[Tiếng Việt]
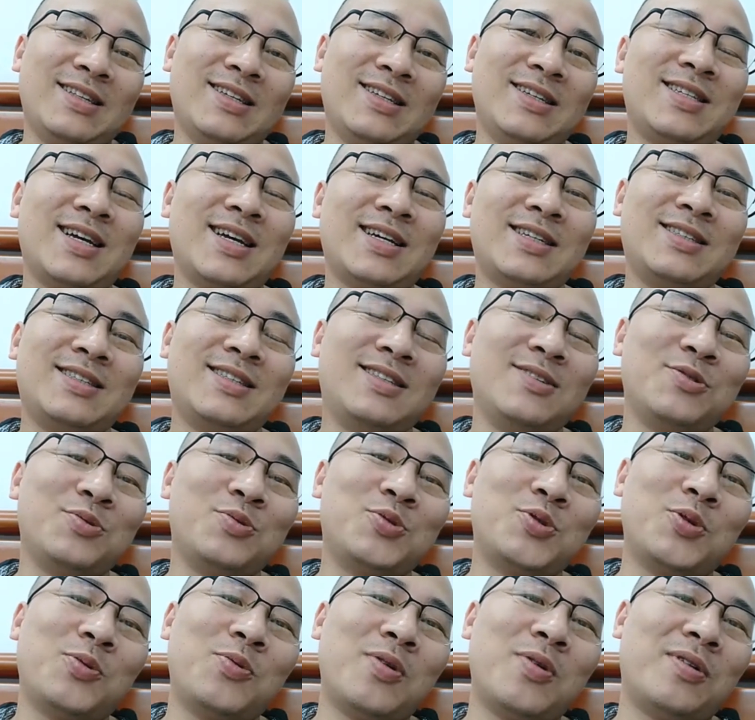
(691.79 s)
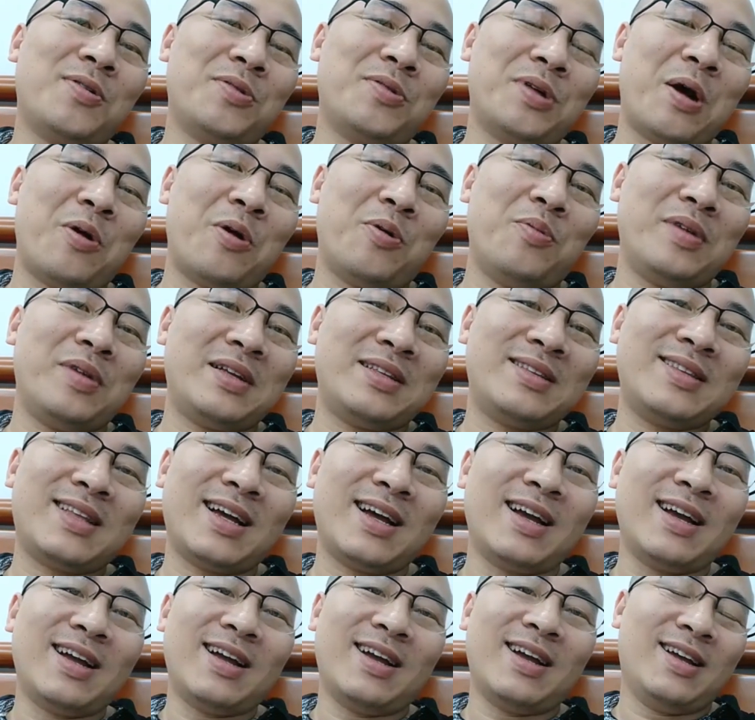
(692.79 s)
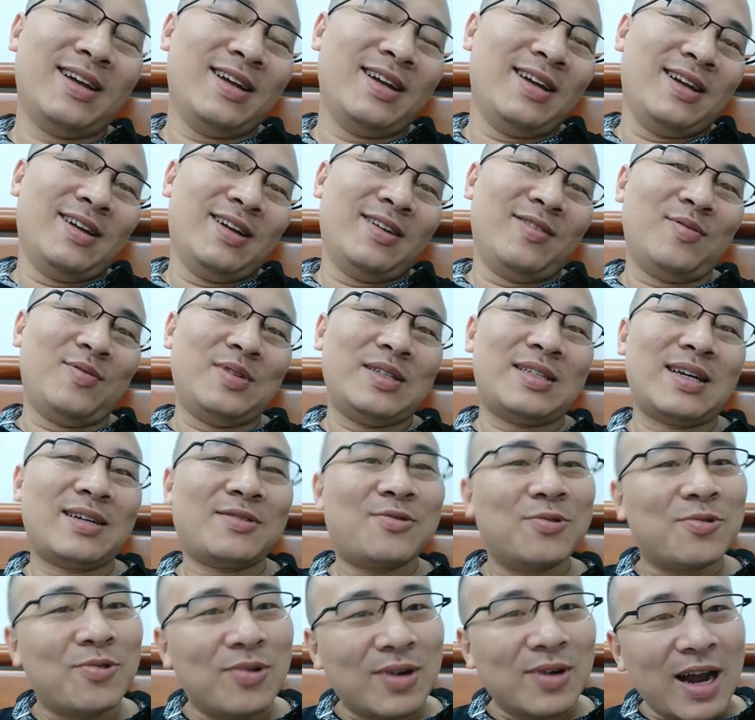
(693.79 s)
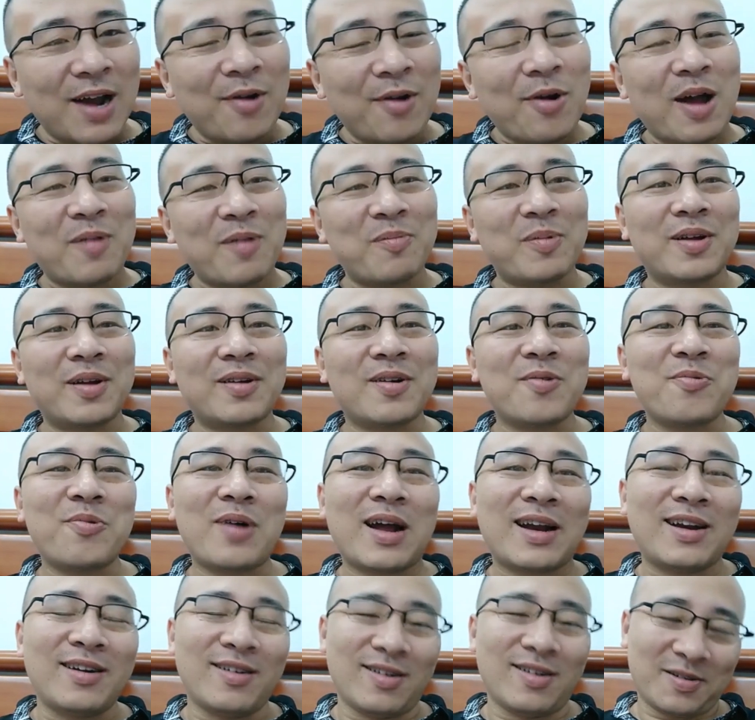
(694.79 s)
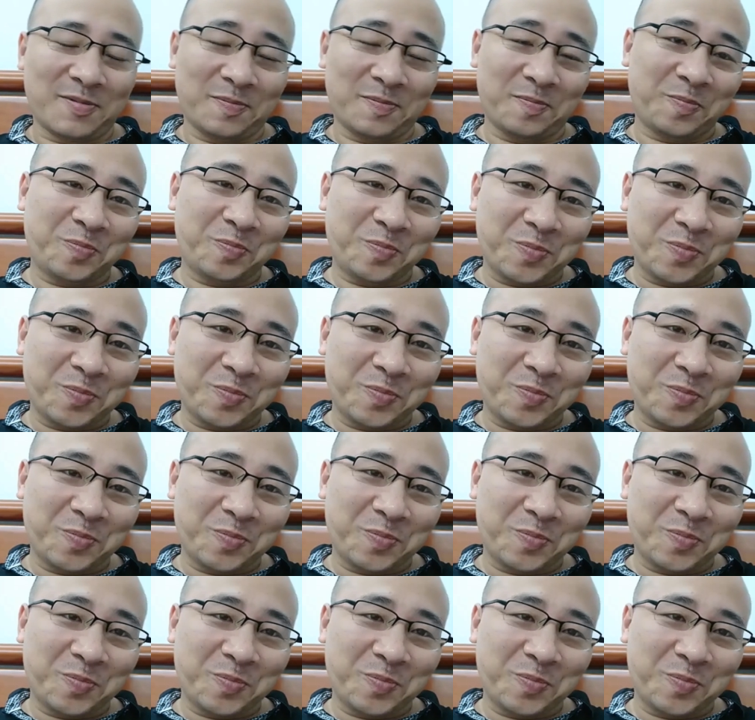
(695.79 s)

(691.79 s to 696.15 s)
Thì sang từ Trung Quốc hồi đầu mình cũng thế, mình sang Trung Quốc, Đài Loan mình cũng không ăn được.